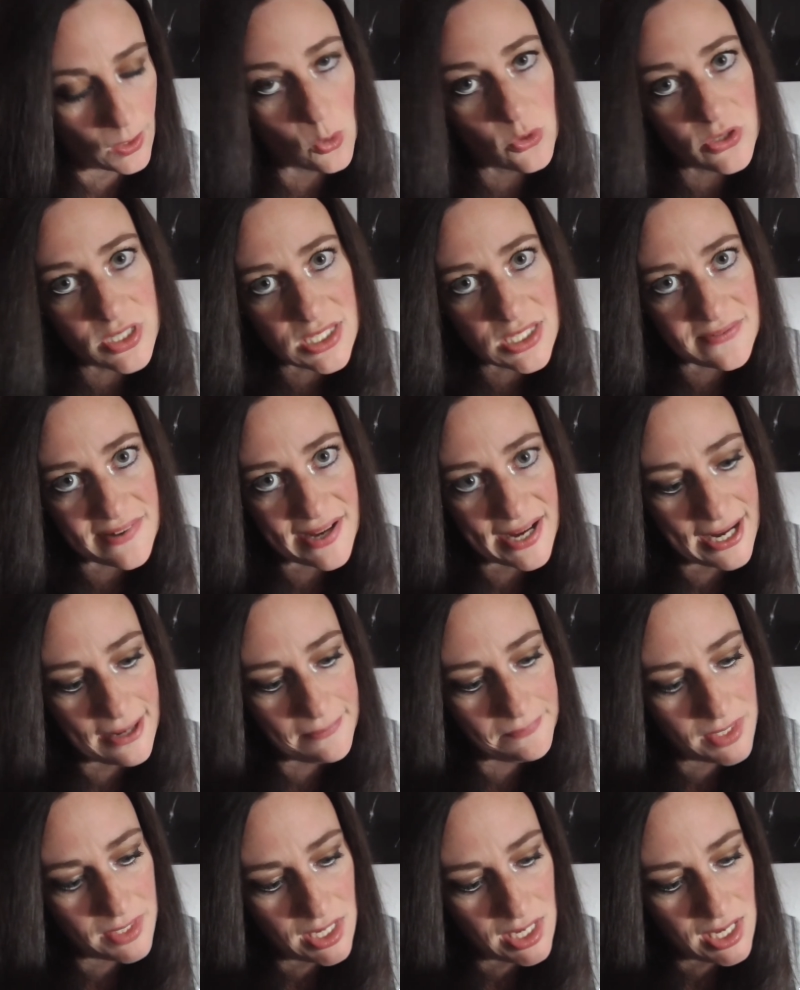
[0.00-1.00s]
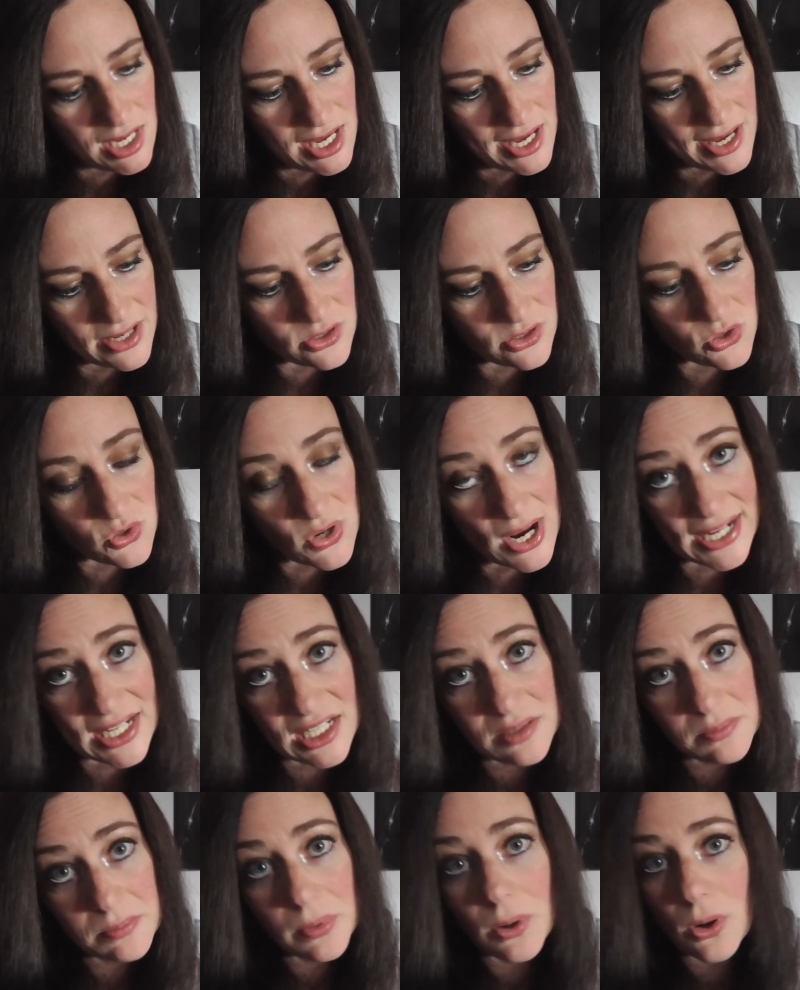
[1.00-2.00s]
Und zwar
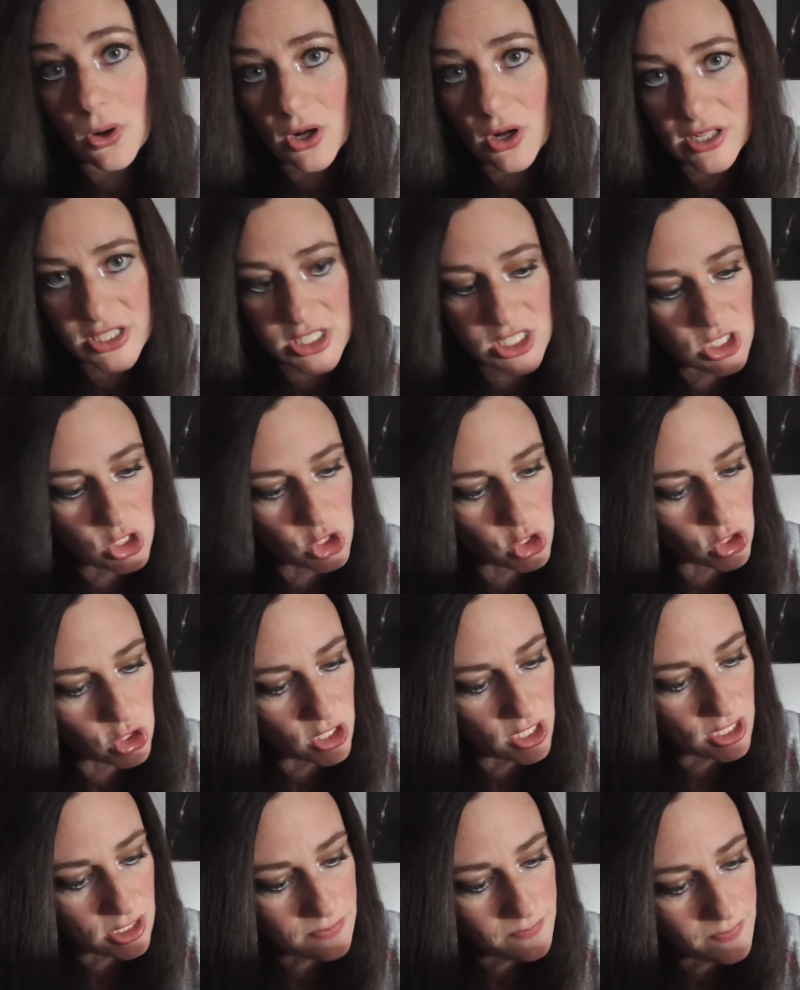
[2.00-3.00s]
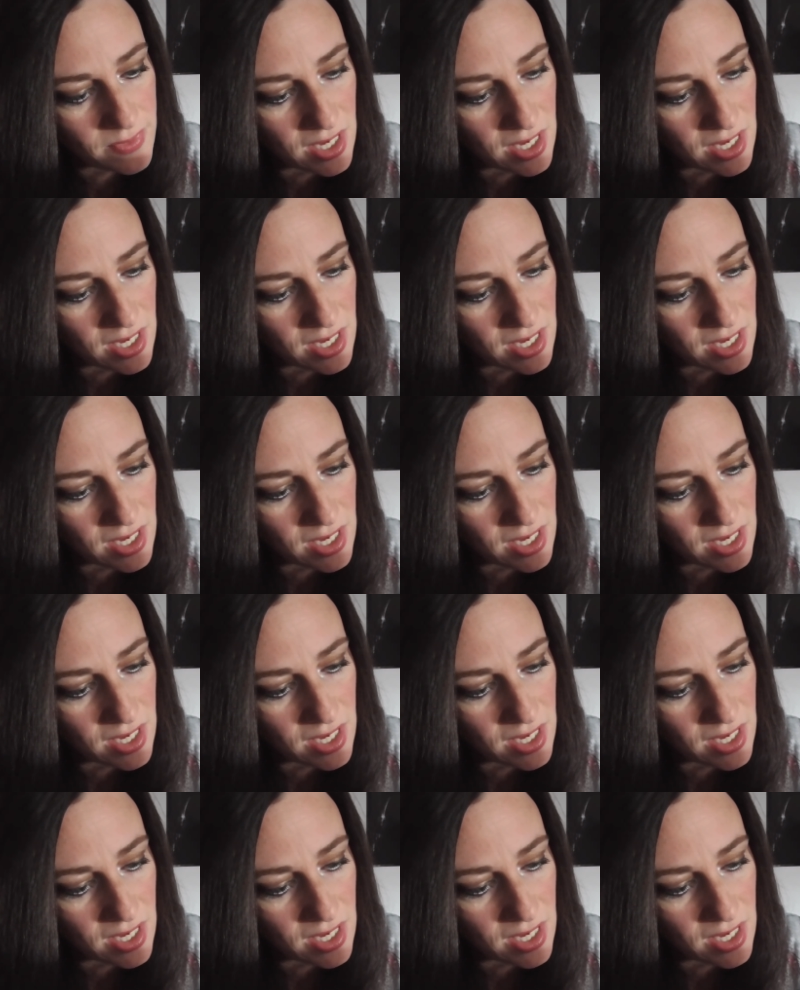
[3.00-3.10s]
Dragon Ball T-Shirt.